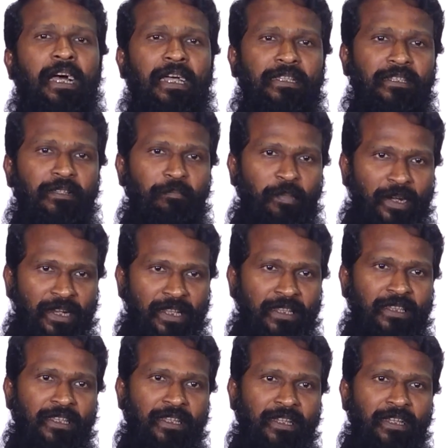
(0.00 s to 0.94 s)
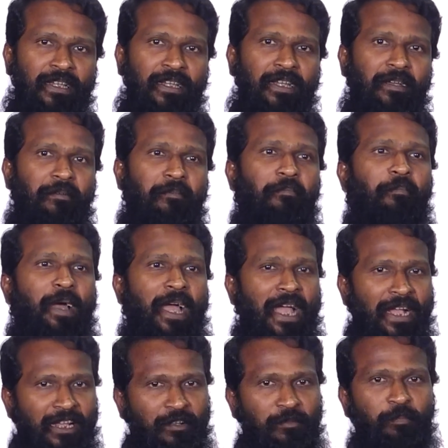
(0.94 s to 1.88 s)
அந்த படத்தை
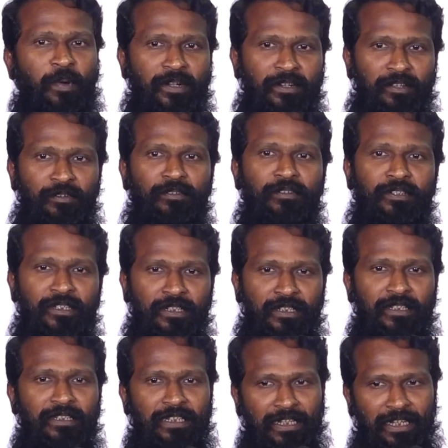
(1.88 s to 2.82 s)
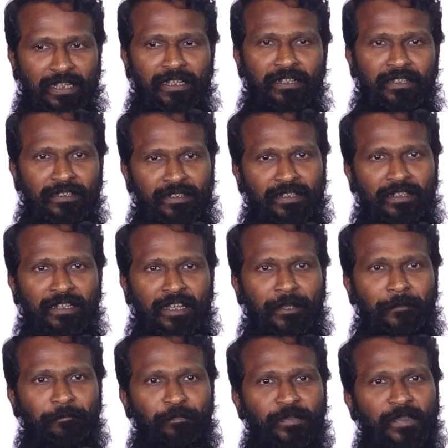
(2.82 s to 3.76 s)
பேக் பண்ணணும்னு நினைக்கிறது இருக்கு
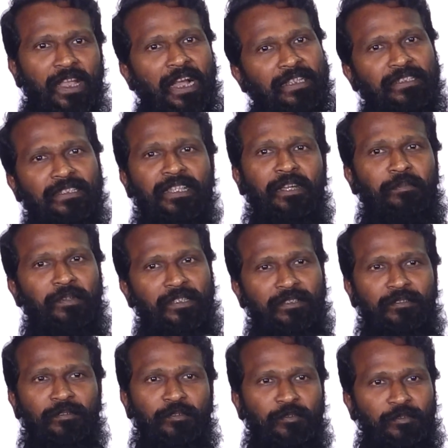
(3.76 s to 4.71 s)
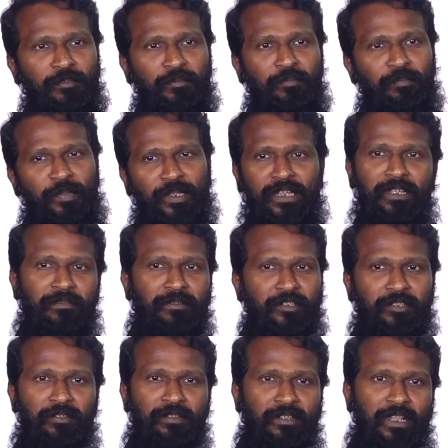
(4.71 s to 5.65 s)
இல்லையா அதுதான் வந்து ஒரு பெரிய
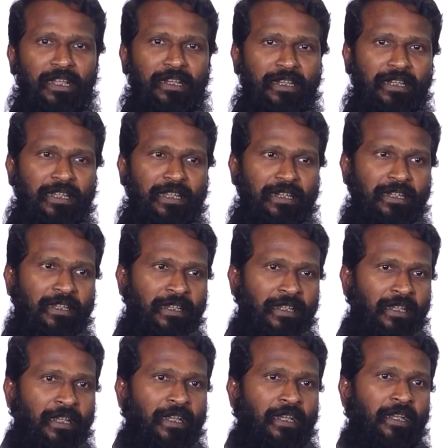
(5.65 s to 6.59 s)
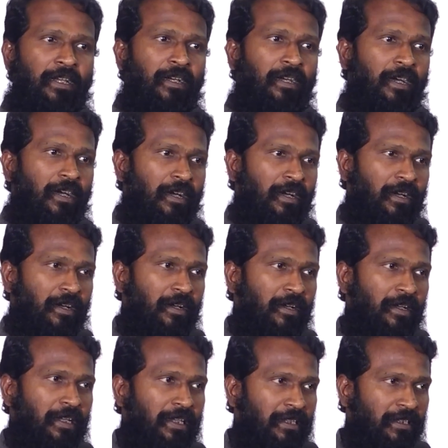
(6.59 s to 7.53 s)
விஷயம் நான் நினைக்கிறேன்
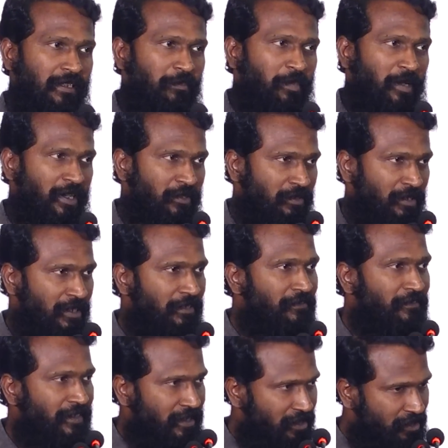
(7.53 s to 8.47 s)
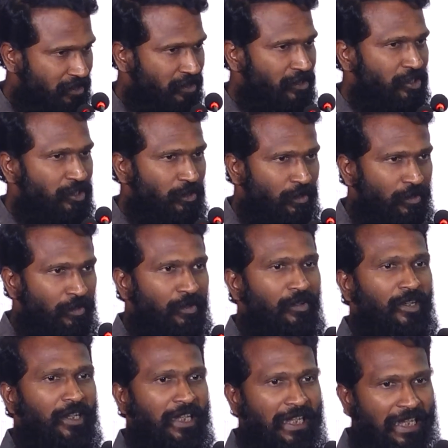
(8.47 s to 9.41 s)
இந்த படத்தோட இந்த ஃபஸ்ட்டு ஷோ
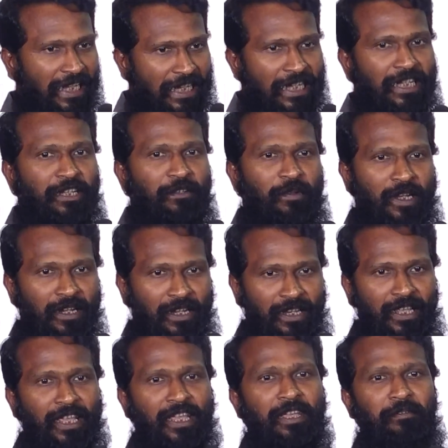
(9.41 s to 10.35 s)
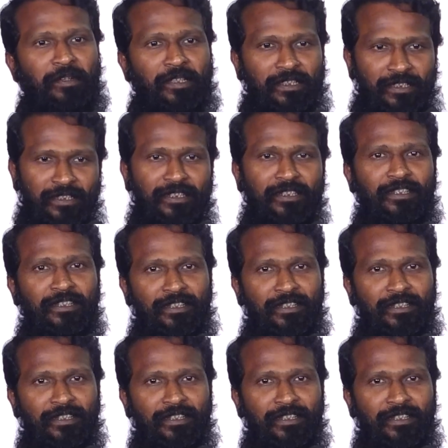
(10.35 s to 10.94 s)
இன்டர்வெல்லையே வந்து